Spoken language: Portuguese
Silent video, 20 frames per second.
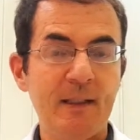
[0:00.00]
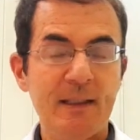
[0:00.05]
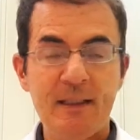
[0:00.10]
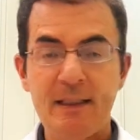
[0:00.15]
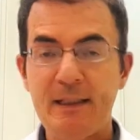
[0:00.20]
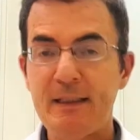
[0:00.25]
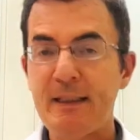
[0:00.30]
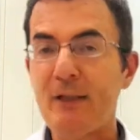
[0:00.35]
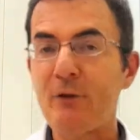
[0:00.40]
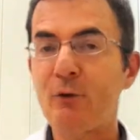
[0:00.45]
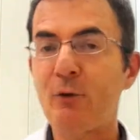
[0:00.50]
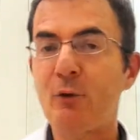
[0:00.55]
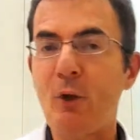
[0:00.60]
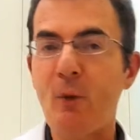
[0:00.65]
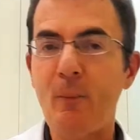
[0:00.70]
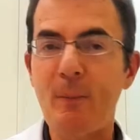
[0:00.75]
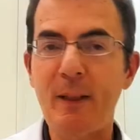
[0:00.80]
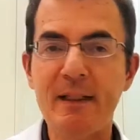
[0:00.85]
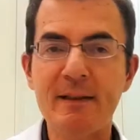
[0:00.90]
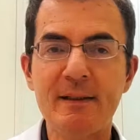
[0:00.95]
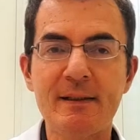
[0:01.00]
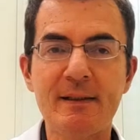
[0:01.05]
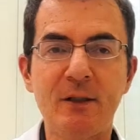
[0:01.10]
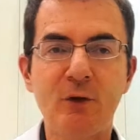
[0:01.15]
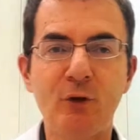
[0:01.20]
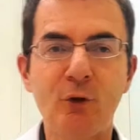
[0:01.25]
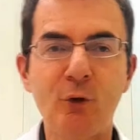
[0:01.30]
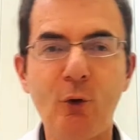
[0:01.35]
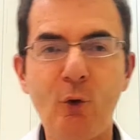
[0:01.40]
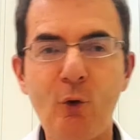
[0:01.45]
E naturalmente, se
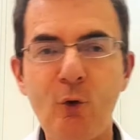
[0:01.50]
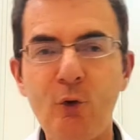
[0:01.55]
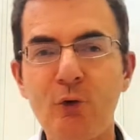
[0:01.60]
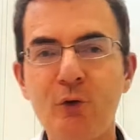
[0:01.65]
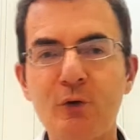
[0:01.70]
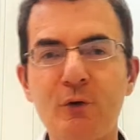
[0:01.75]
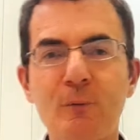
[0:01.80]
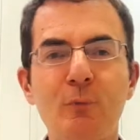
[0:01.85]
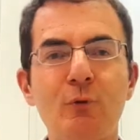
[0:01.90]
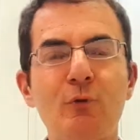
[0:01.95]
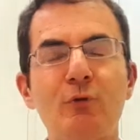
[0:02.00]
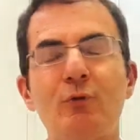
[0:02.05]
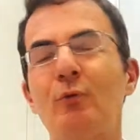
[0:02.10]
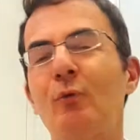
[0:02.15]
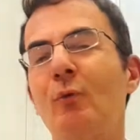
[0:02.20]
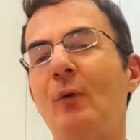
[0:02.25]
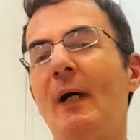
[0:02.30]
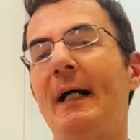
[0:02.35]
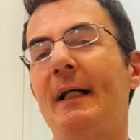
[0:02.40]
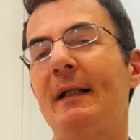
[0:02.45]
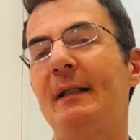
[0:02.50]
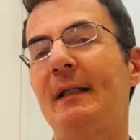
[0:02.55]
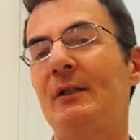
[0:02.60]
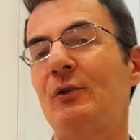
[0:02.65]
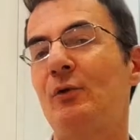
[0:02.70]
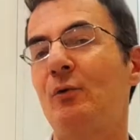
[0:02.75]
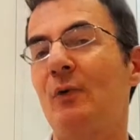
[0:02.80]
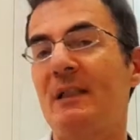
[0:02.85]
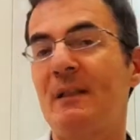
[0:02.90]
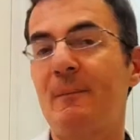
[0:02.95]
tônus muscular das
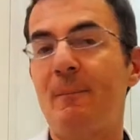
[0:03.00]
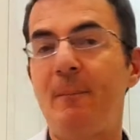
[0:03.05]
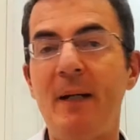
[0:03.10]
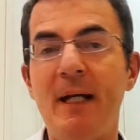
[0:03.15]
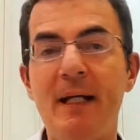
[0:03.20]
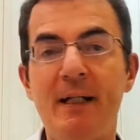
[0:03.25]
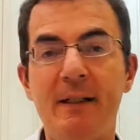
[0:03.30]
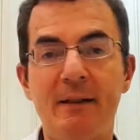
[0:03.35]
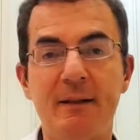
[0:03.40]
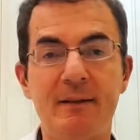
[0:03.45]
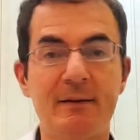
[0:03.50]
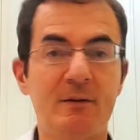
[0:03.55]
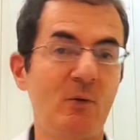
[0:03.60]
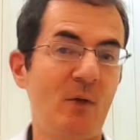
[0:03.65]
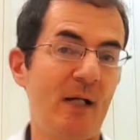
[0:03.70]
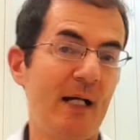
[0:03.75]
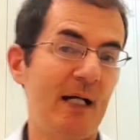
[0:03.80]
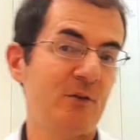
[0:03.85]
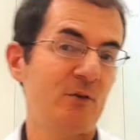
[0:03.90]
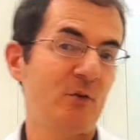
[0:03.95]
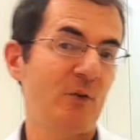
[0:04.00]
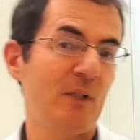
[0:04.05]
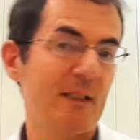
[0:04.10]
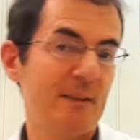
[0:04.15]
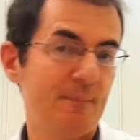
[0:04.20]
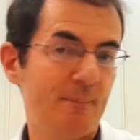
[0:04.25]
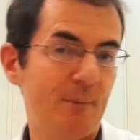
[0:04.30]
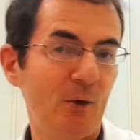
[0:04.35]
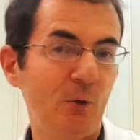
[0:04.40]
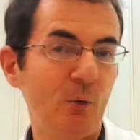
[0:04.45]
suas pernas, no caso das
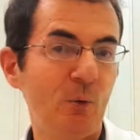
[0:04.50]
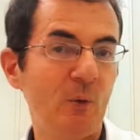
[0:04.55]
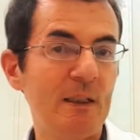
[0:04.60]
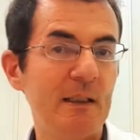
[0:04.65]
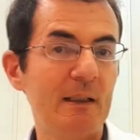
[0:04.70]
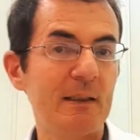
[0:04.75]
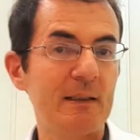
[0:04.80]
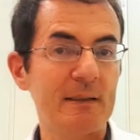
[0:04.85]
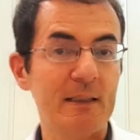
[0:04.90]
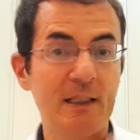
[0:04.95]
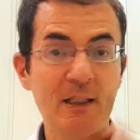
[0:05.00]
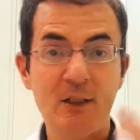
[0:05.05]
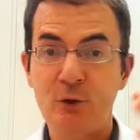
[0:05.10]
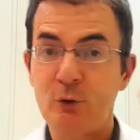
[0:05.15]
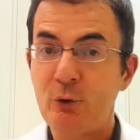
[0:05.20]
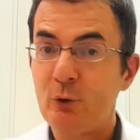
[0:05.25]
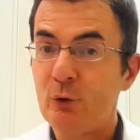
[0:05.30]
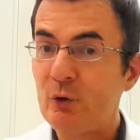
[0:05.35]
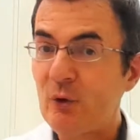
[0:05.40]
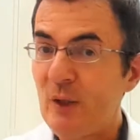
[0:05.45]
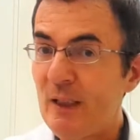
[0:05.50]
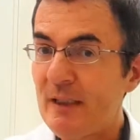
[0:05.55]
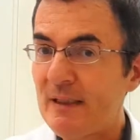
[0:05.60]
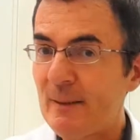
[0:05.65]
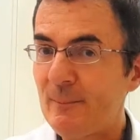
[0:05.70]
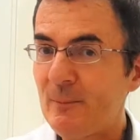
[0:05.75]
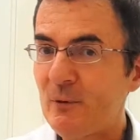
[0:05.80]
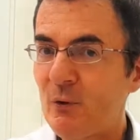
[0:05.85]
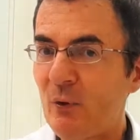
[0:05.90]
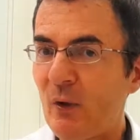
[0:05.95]
panturrilhas, do
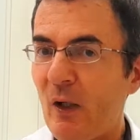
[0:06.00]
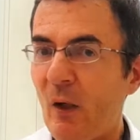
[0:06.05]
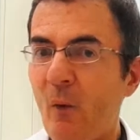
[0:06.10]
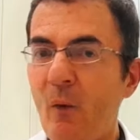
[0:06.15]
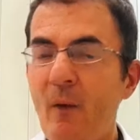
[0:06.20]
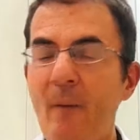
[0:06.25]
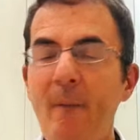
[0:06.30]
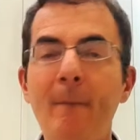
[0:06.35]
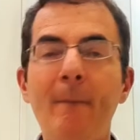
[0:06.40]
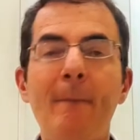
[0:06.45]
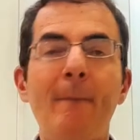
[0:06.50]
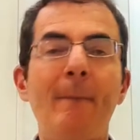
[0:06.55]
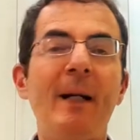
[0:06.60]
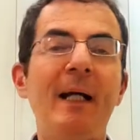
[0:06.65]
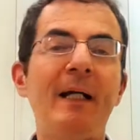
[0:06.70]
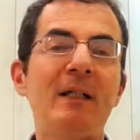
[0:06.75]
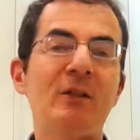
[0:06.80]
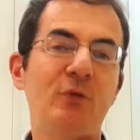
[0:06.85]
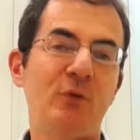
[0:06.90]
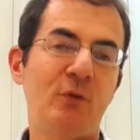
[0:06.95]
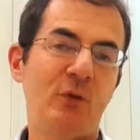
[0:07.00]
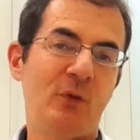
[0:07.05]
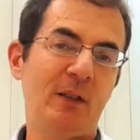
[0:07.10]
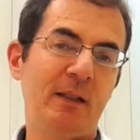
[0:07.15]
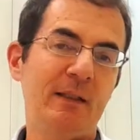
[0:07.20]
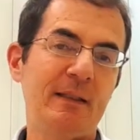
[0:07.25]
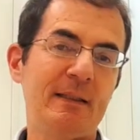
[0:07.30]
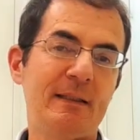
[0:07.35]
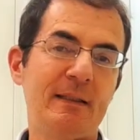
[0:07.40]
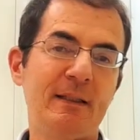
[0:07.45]
tríceps rural, mais
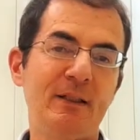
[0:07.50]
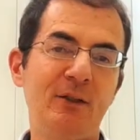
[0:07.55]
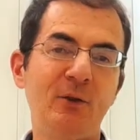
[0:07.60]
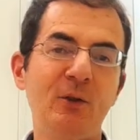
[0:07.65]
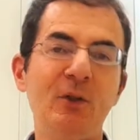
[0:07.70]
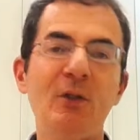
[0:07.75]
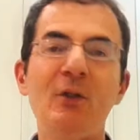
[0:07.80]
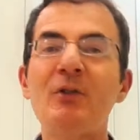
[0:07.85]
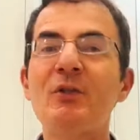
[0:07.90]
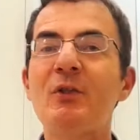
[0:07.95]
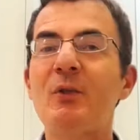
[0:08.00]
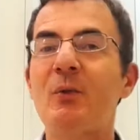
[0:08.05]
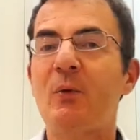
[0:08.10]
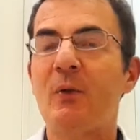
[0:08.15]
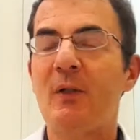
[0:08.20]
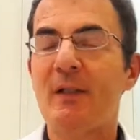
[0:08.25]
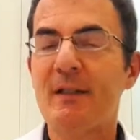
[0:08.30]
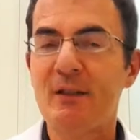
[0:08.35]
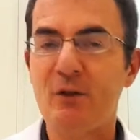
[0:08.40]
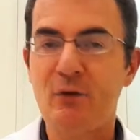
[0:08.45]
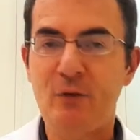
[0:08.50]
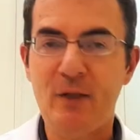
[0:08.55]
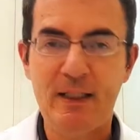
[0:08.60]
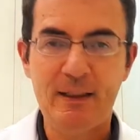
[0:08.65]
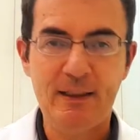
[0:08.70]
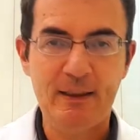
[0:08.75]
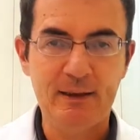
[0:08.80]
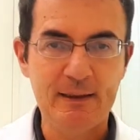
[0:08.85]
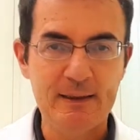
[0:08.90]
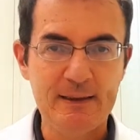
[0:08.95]
fortalecido, seu coração vai
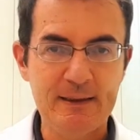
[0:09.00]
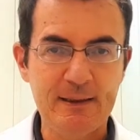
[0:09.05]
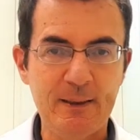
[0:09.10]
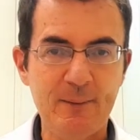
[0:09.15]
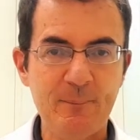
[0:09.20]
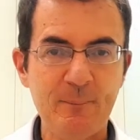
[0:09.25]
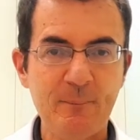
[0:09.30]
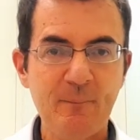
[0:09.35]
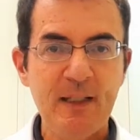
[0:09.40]
agradecer.